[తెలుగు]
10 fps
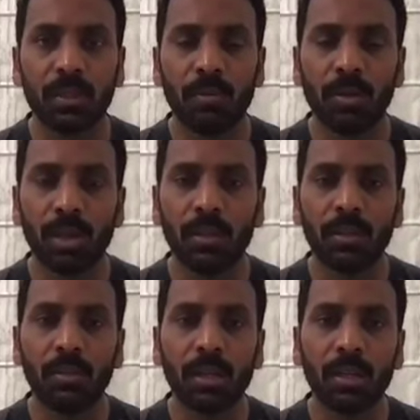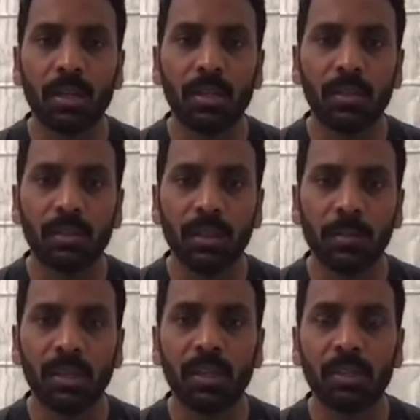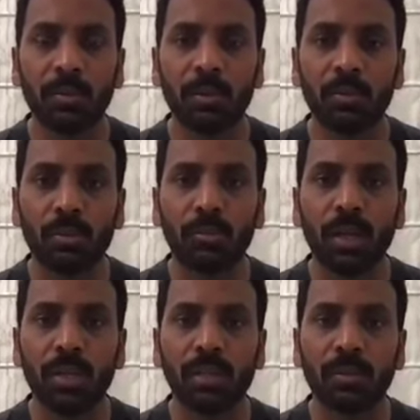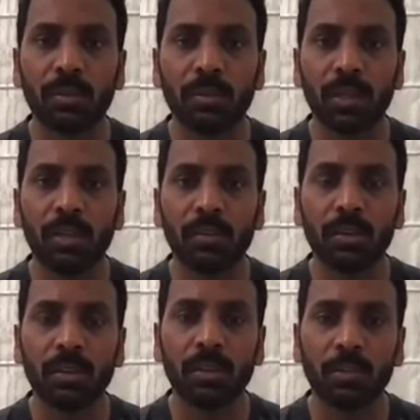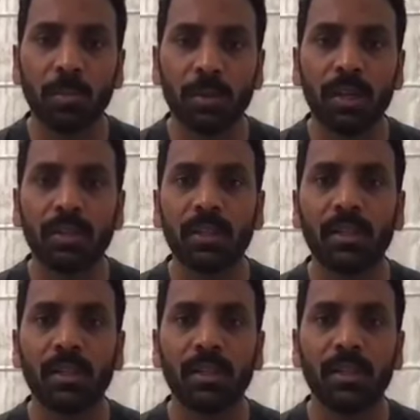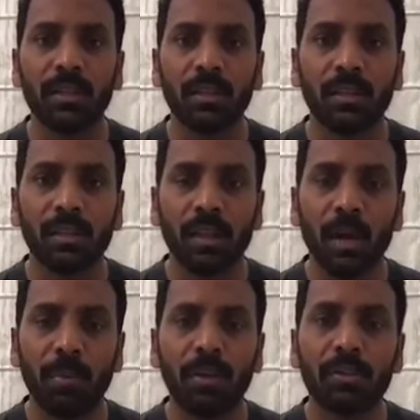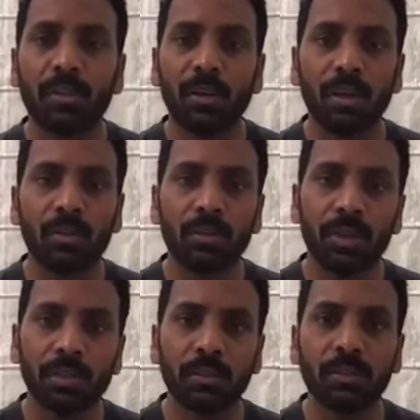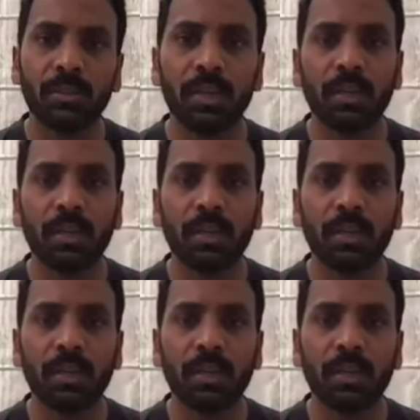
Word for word: వీళ్ళందరూ కూడా తమని తమ కుటుంబాన్ని తమ స్నేహితుల్ని తమ ప్రాంతాన్ని కాపాడుకోవాలన్న ఉద్దేశంతో